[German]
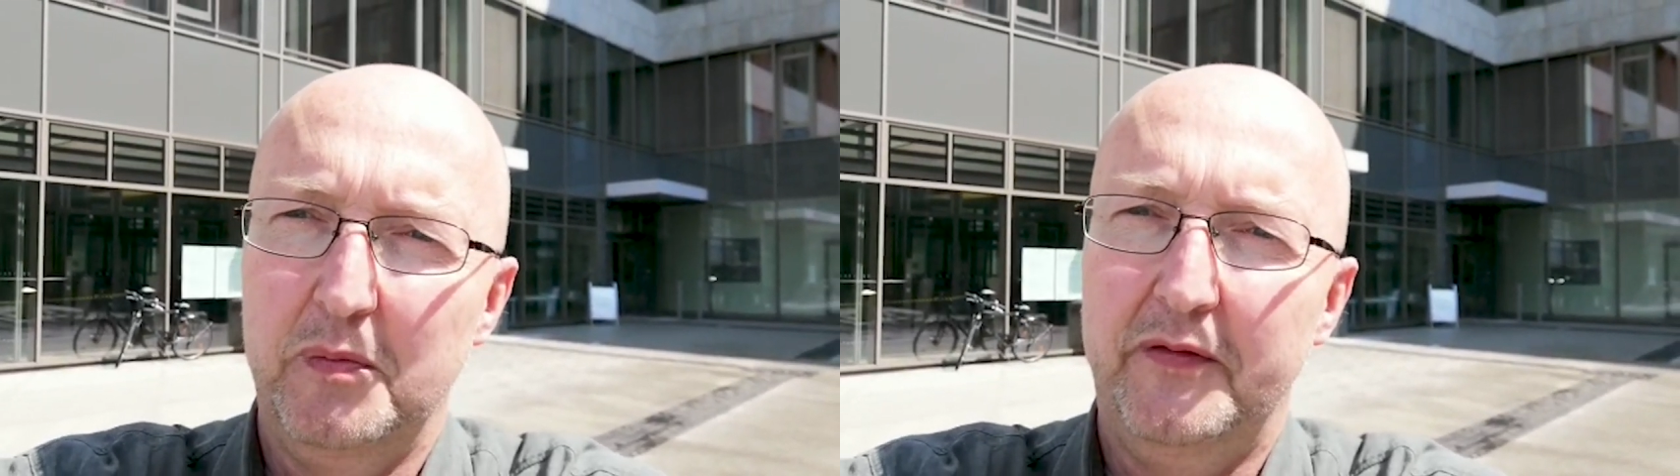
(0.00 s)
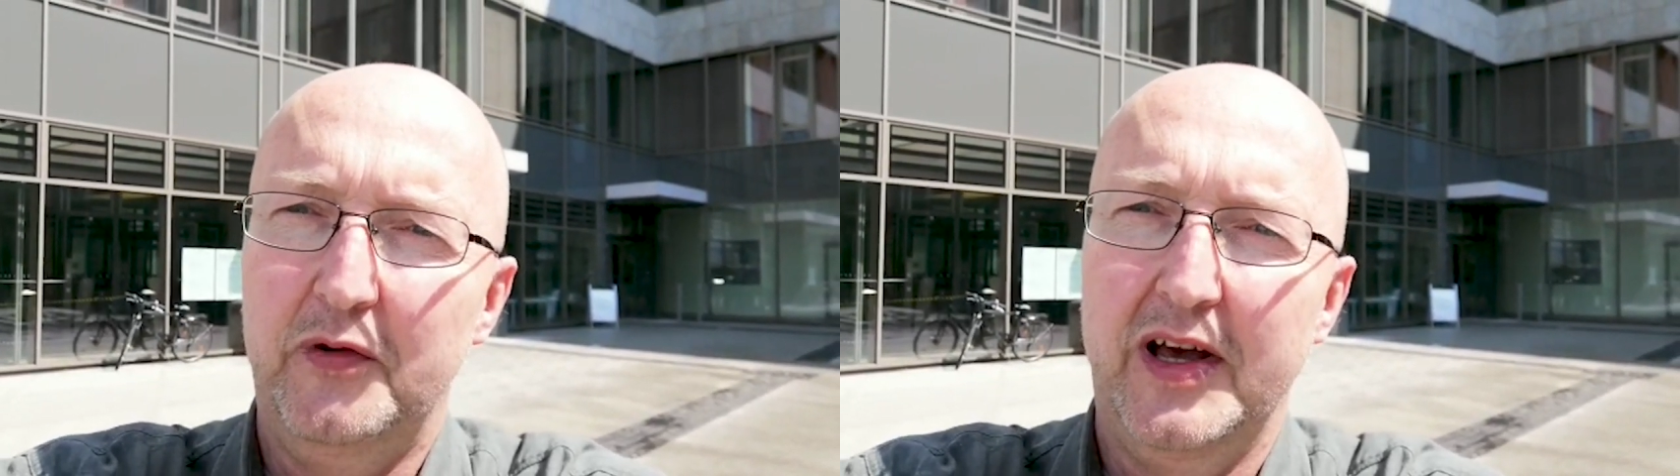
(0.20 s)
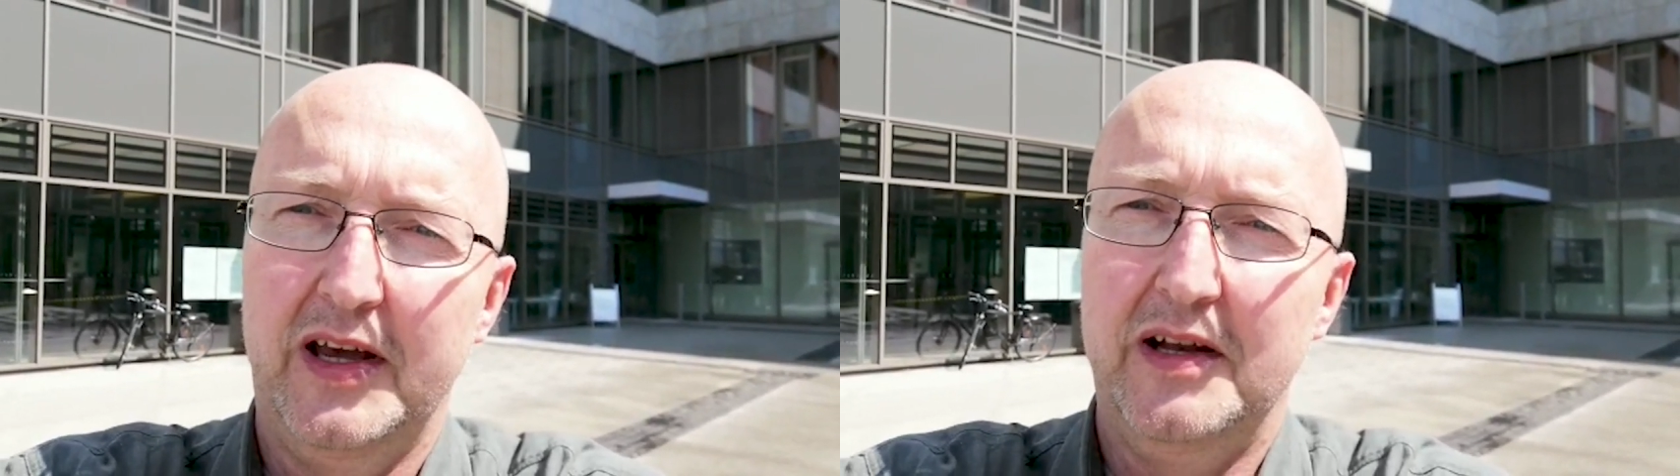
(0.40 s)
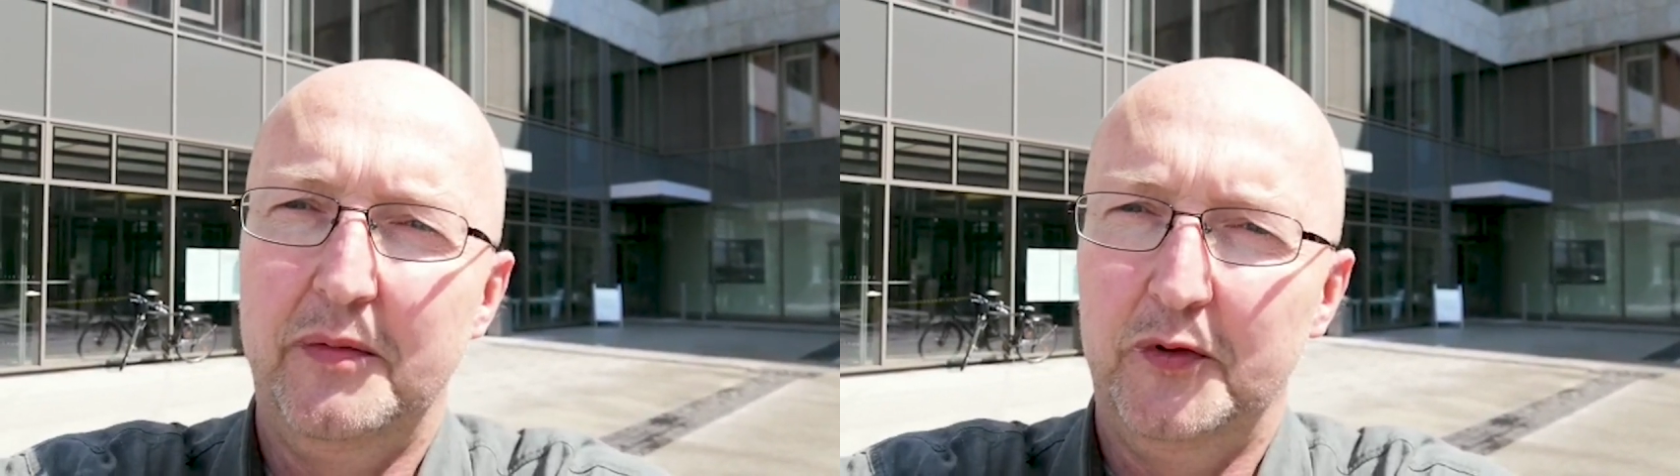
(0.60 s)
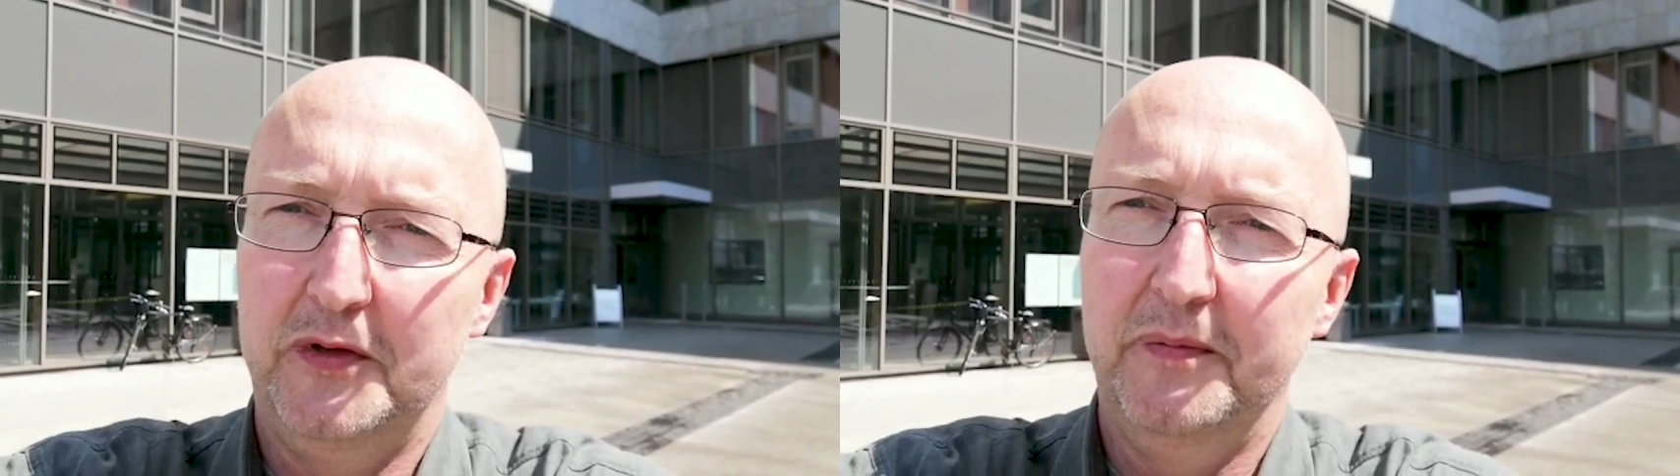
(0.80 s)
wird man wohl
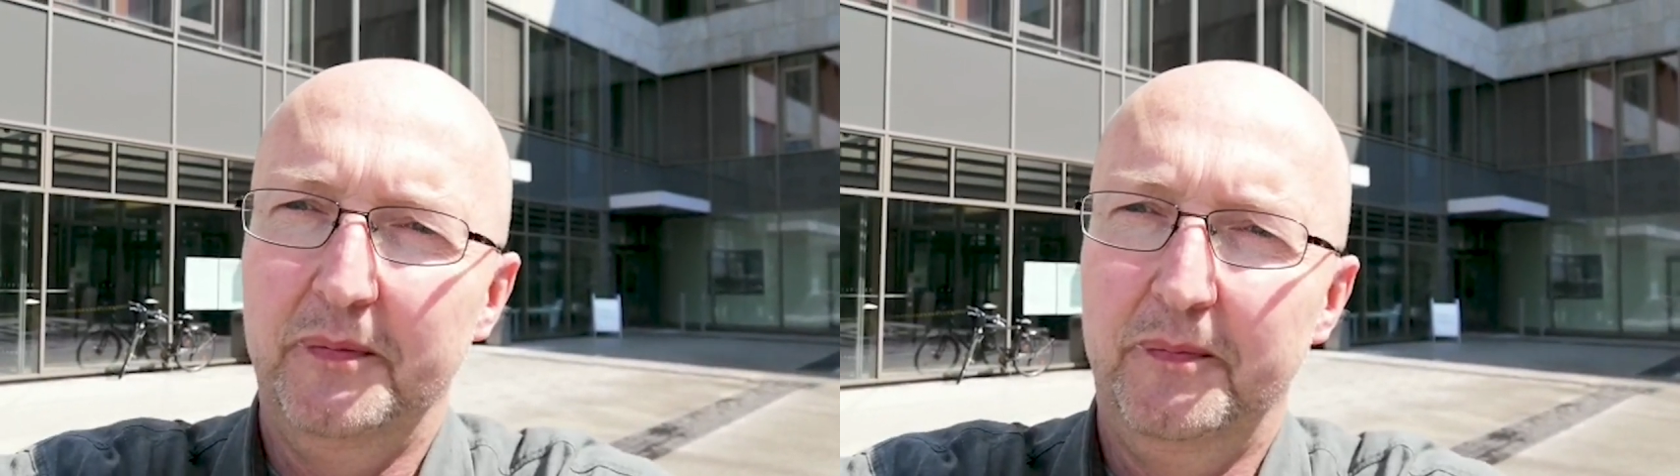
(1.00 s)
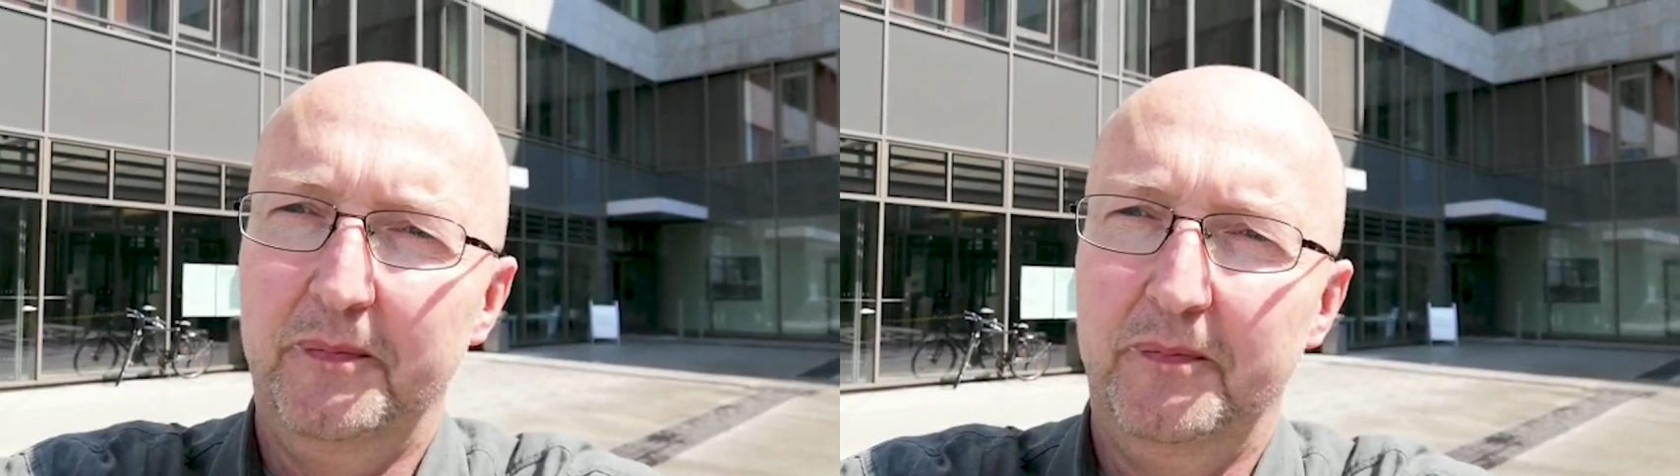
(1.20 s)
rechnen müssen.